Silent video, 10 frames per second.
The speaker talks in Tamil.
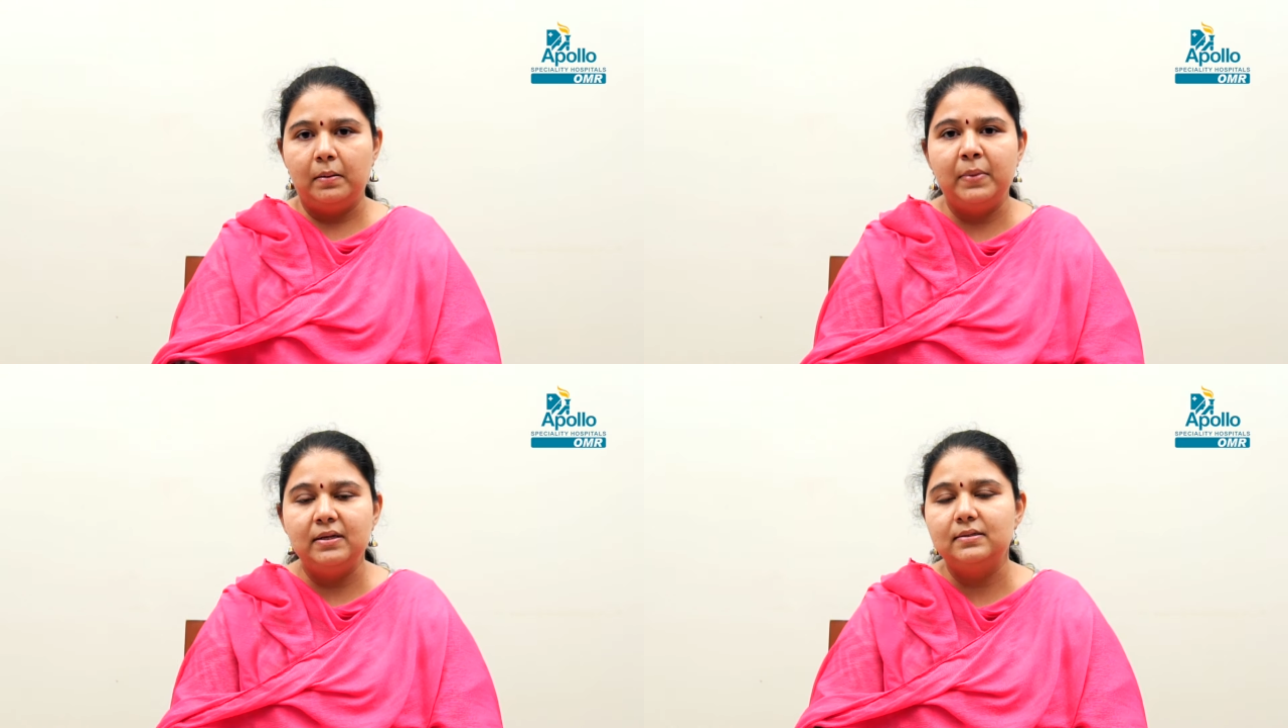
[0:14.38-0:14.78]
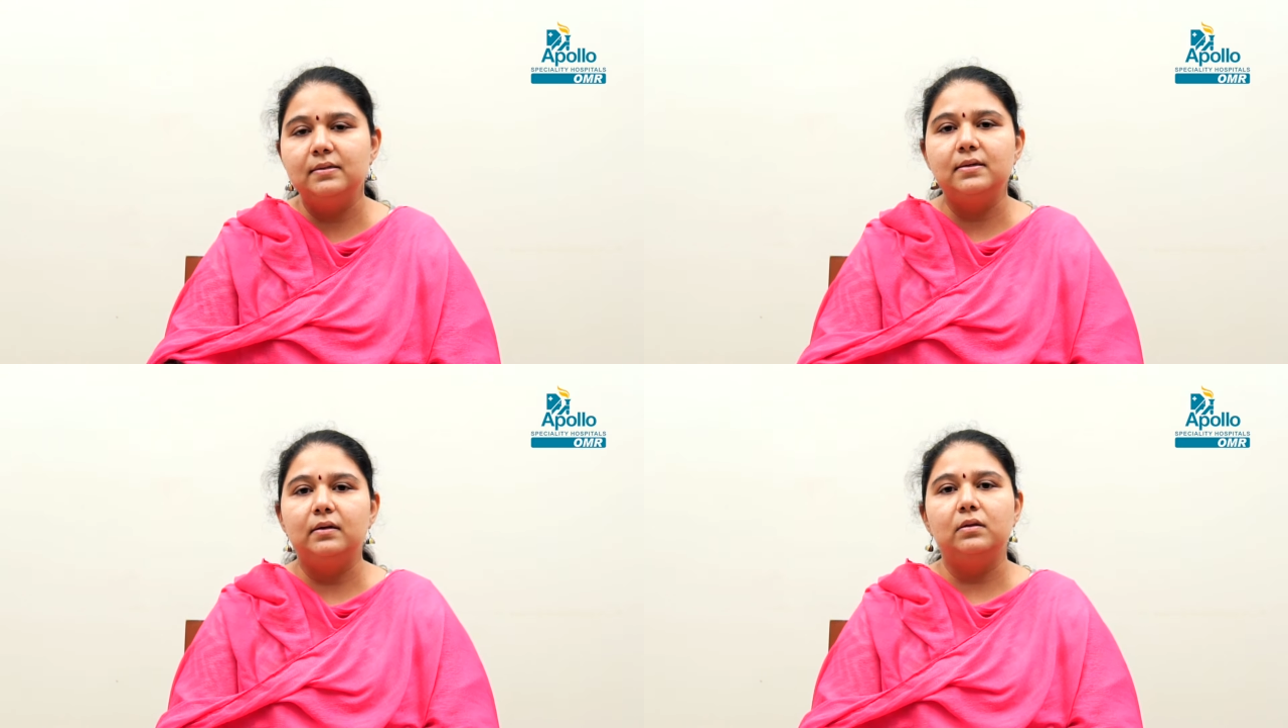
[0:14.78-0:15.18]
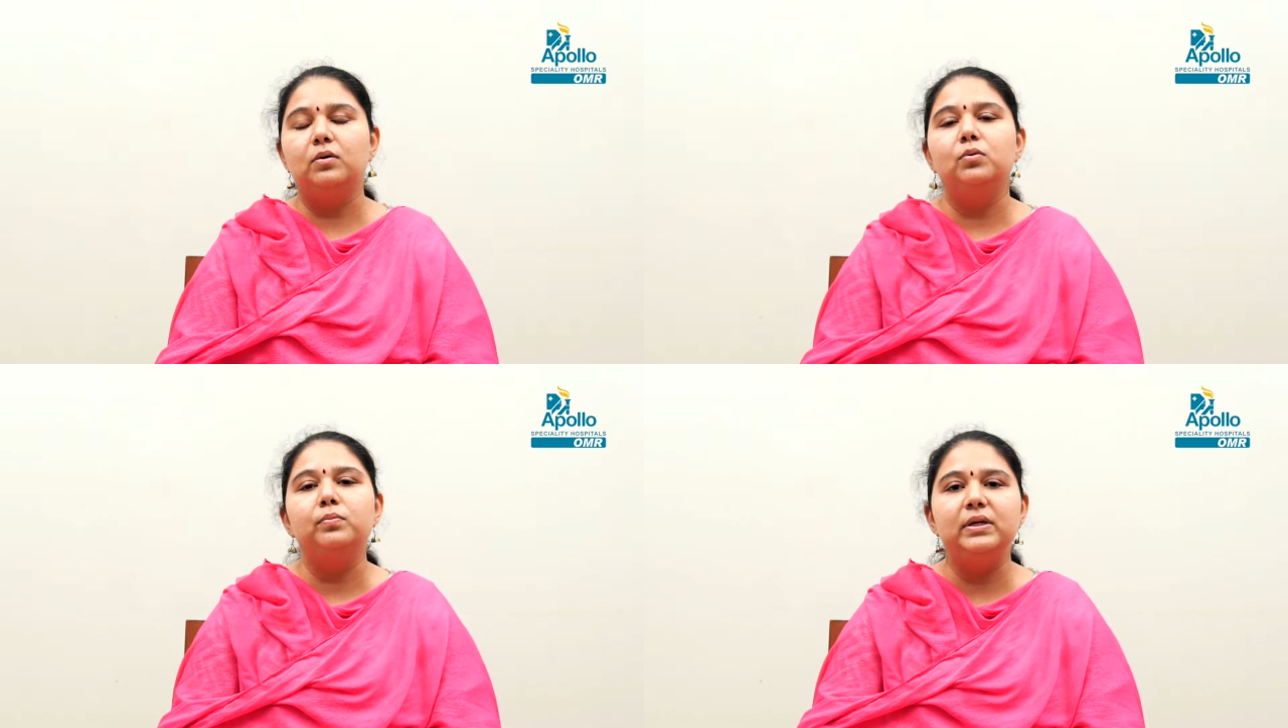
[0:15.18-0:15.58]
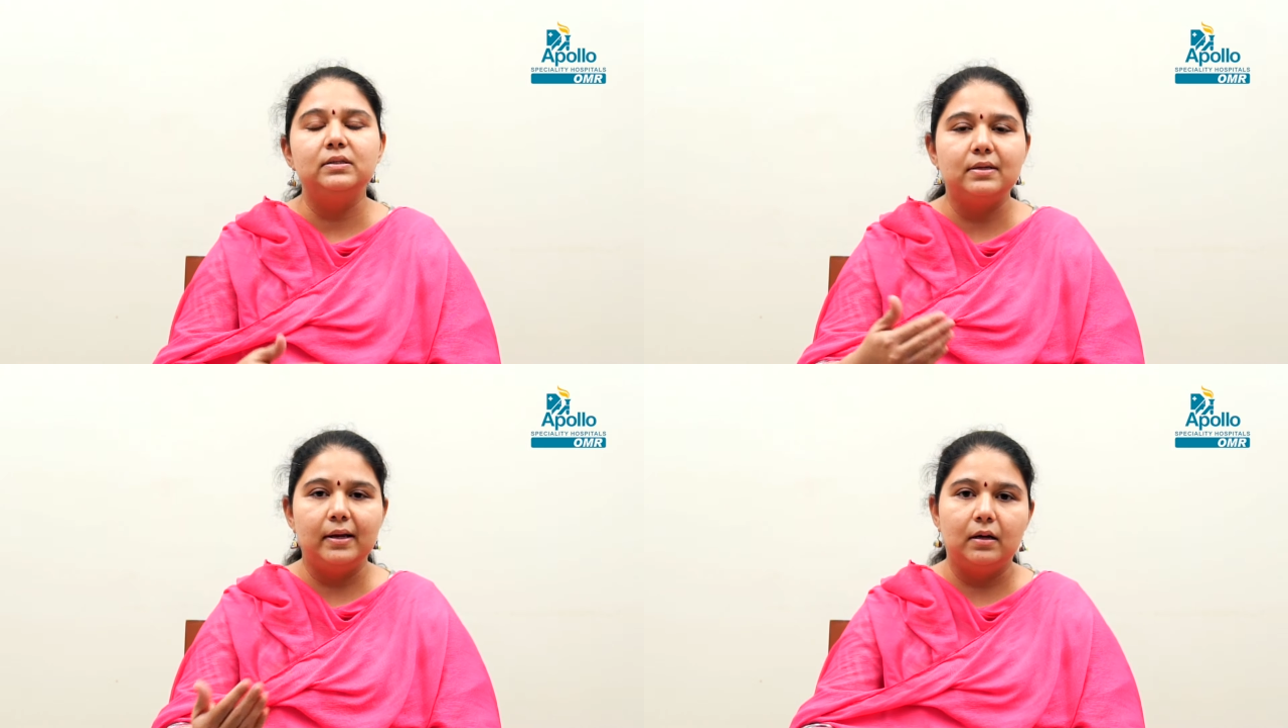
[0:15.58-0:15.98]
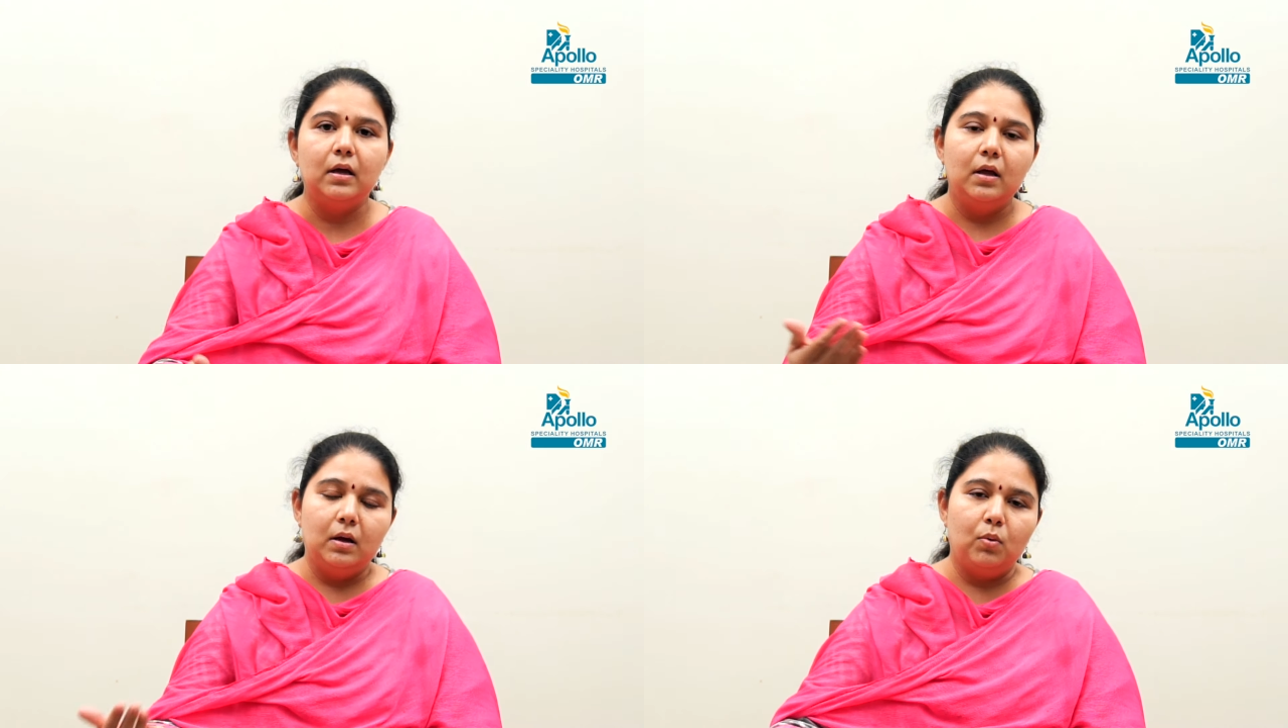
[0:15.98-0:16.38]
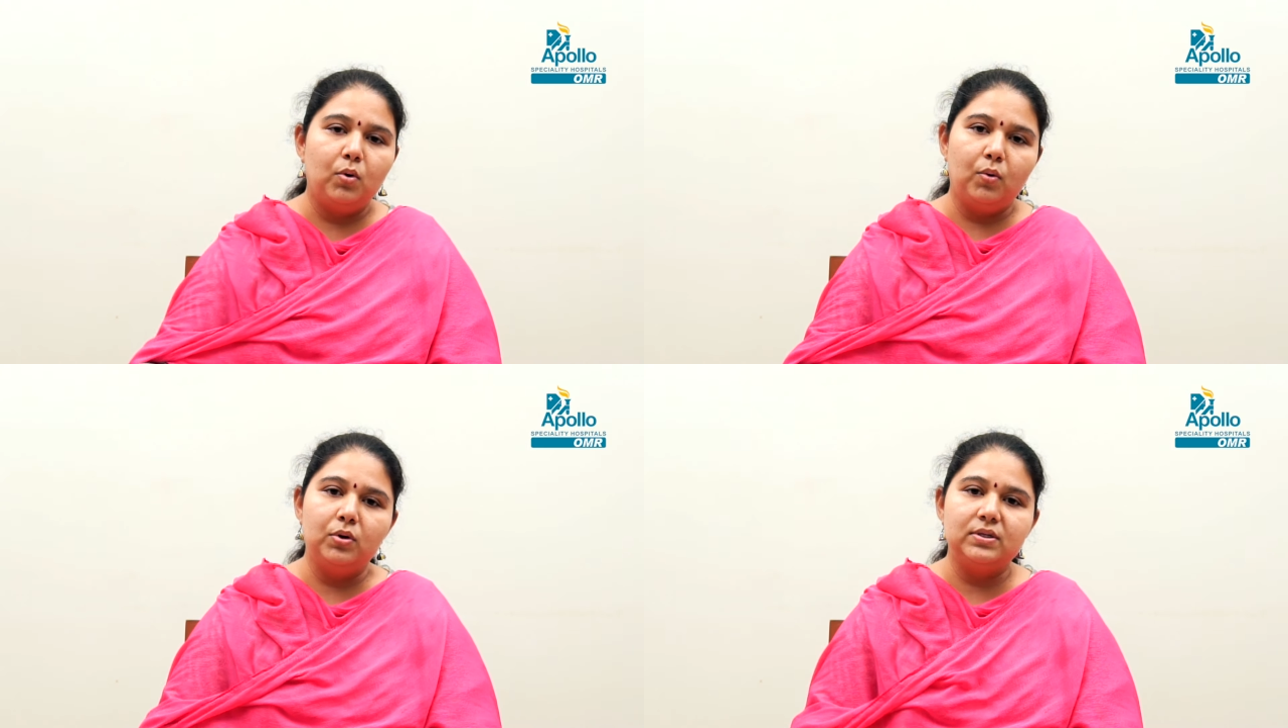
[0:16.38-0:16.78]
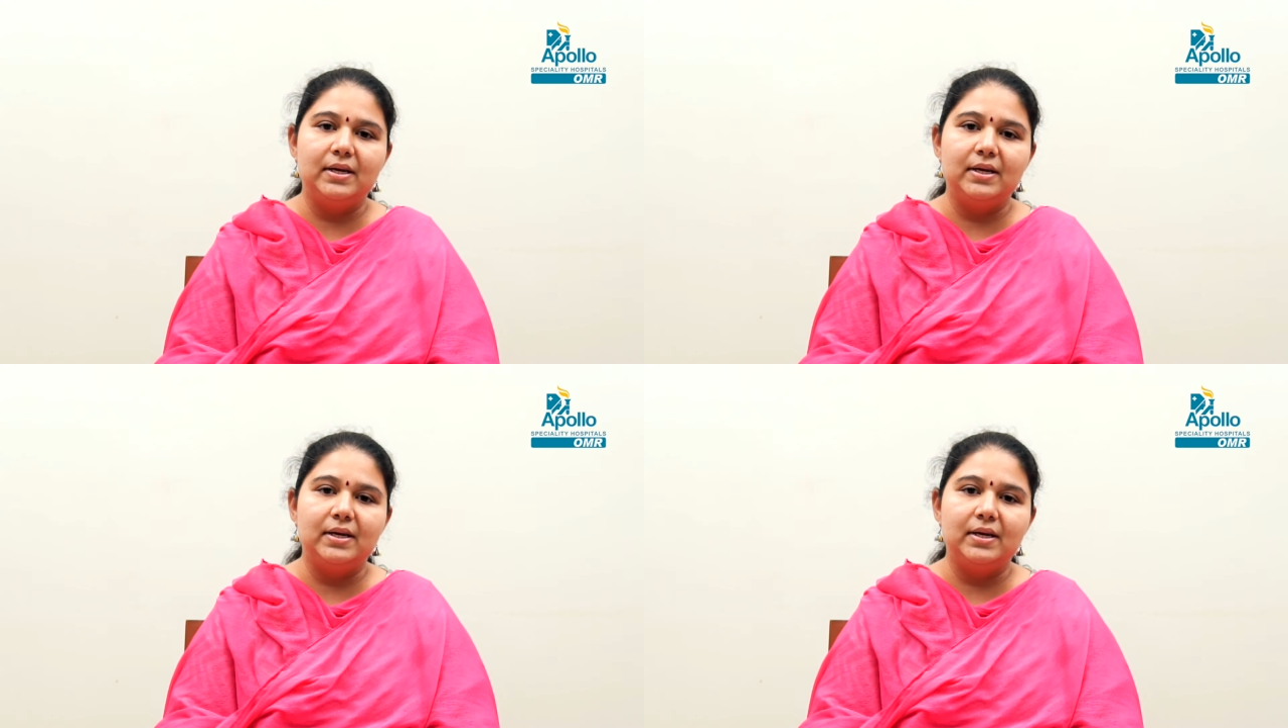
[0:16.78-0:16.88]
மெடிசின்ஸ் எடுத்துக்கணும் மீன்ஸ் லைக் ஒரு ஒரு